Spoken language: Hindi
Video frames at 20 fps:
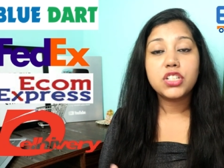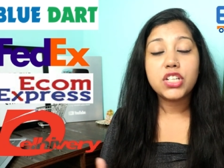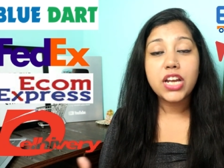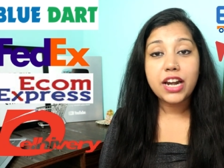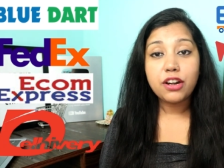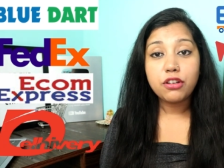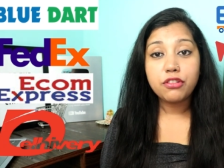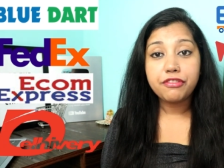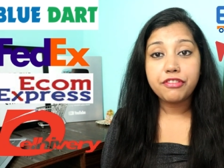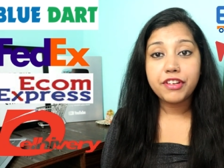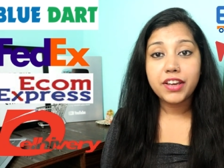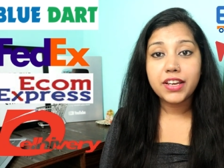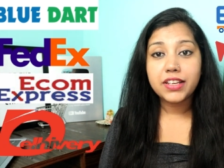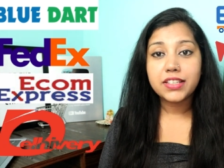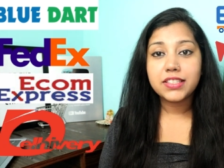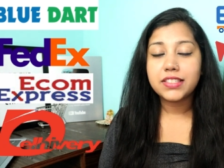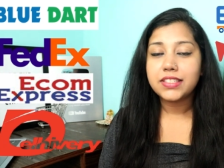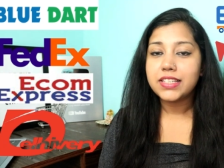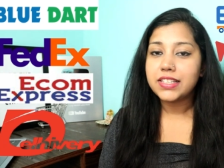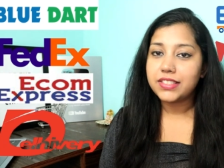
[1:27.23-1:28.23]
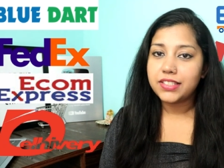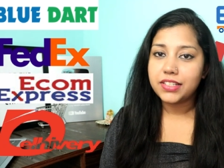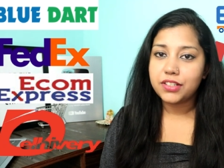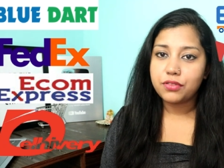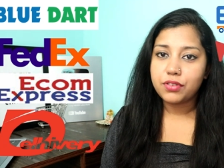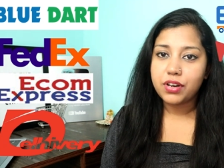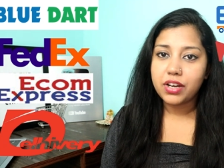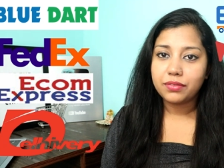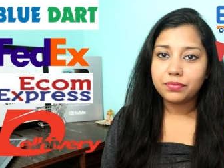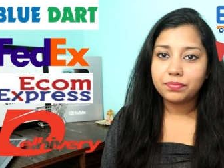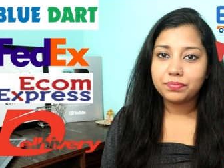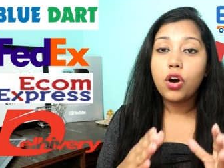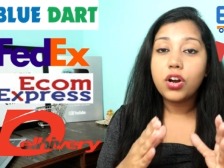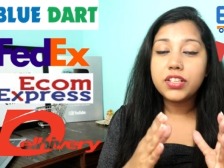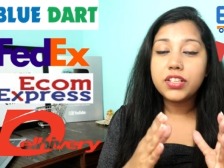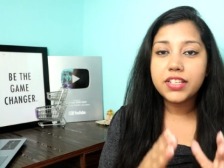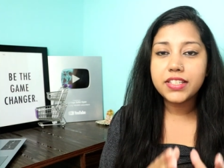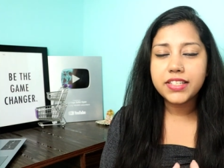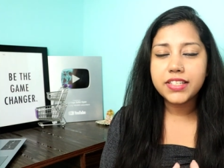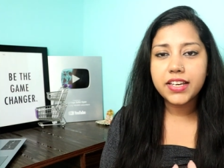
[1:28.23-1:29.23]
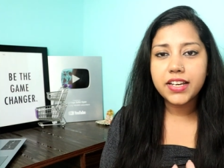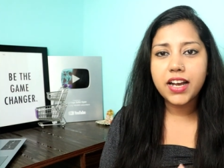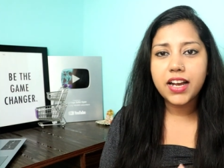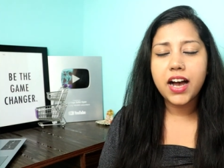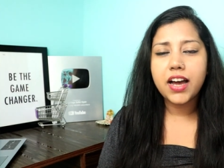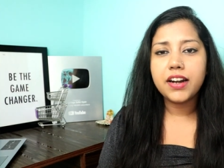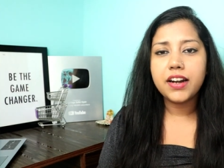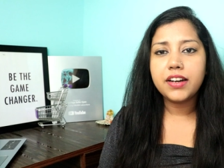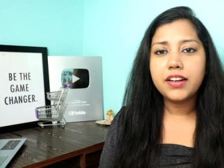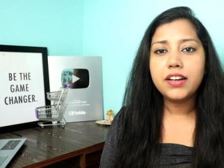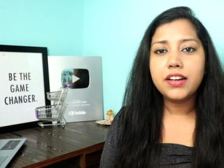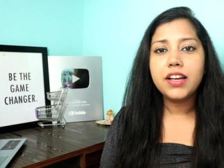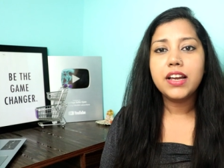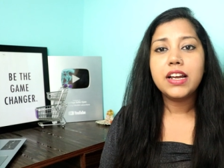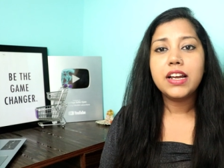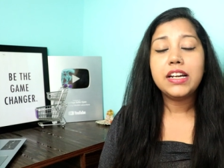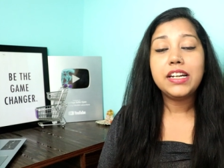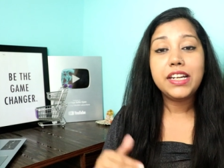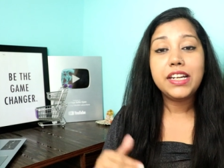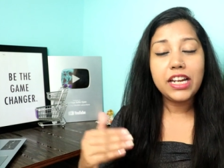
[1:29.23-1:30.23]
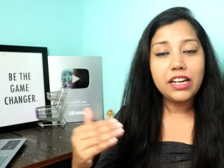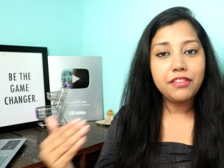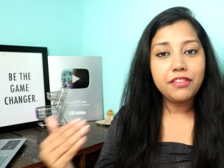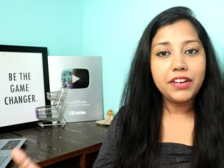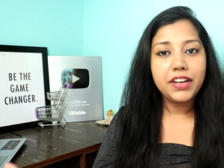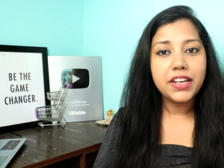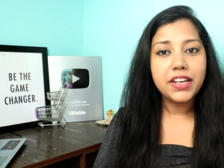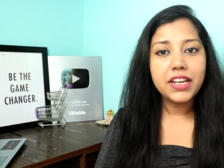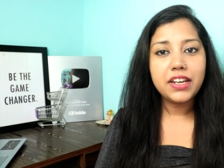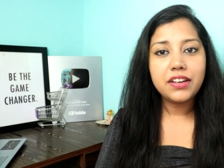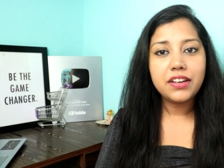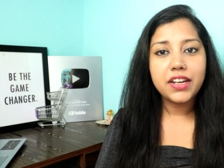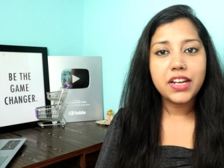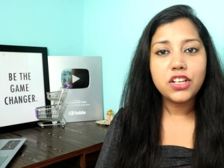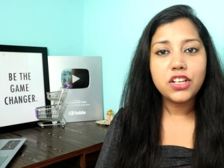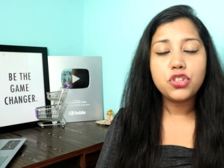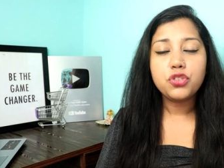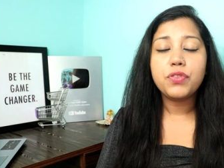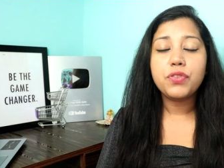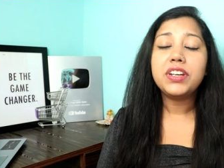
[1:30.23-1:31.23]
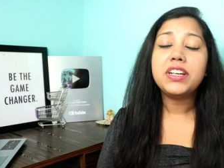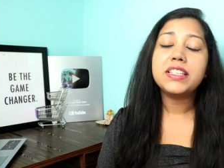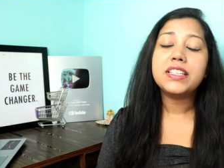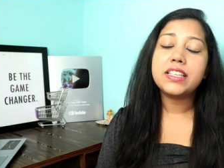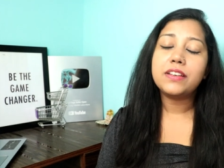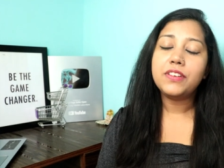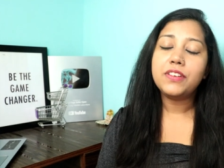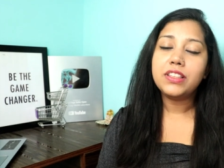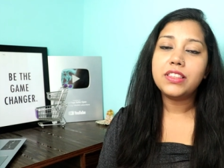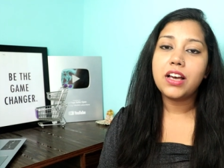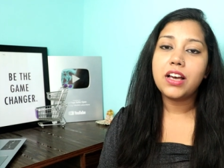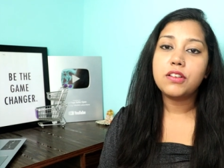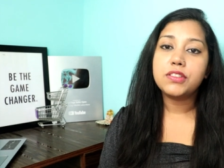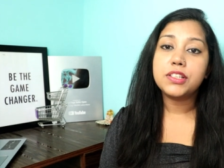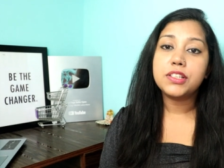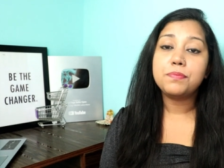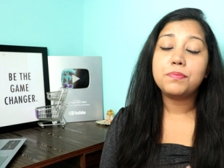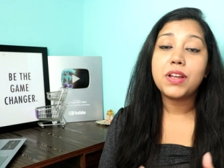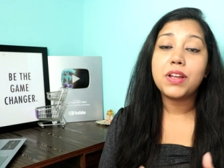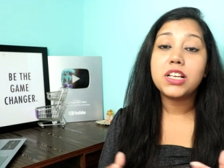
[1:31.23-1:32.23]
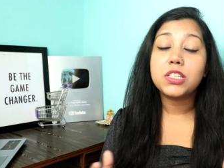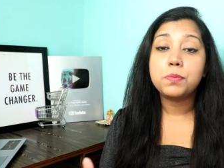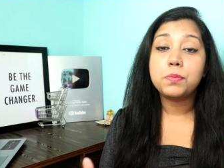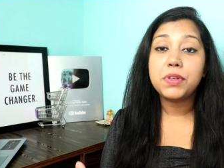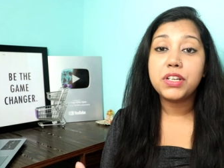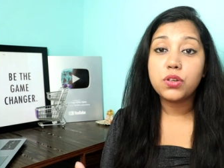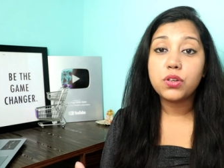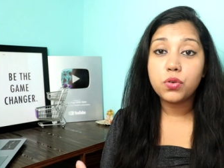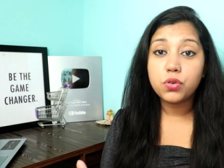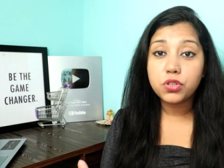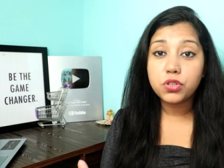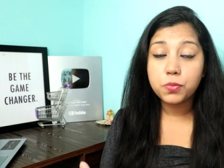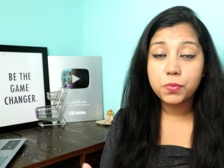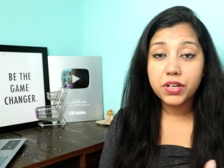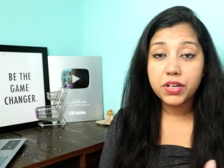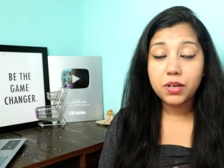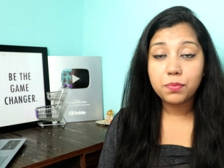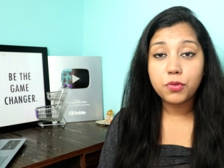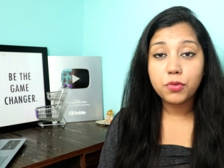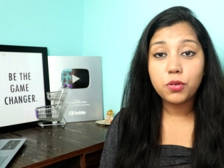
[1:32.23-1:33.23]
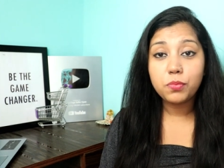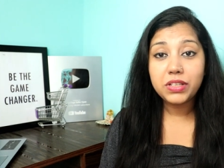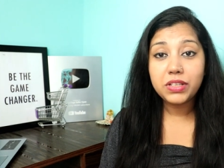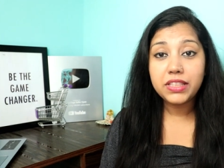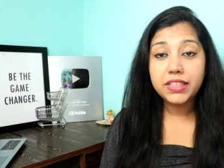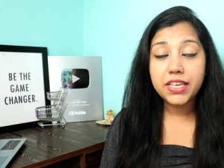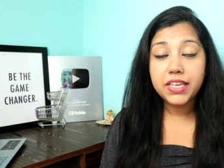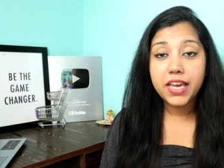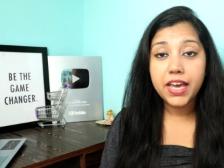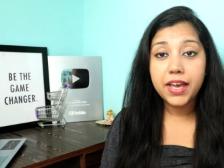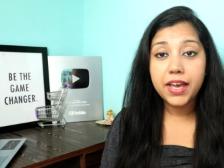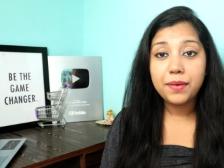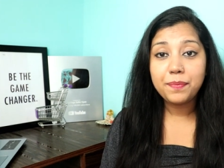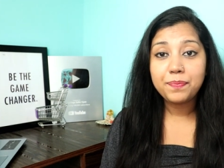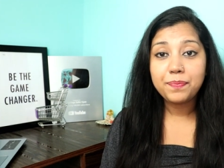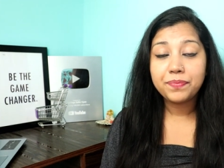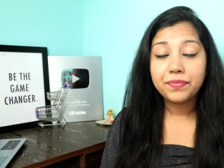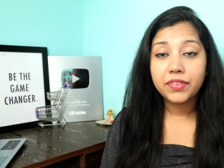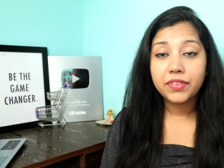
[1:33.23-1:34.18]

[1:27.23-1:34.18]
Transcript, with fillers: शेडोफेक्स एक्सेट्रा और जिसके कारण डिलीवरी की रीच 27,000 प्लस पिन कोड्स पर आपको मिलती है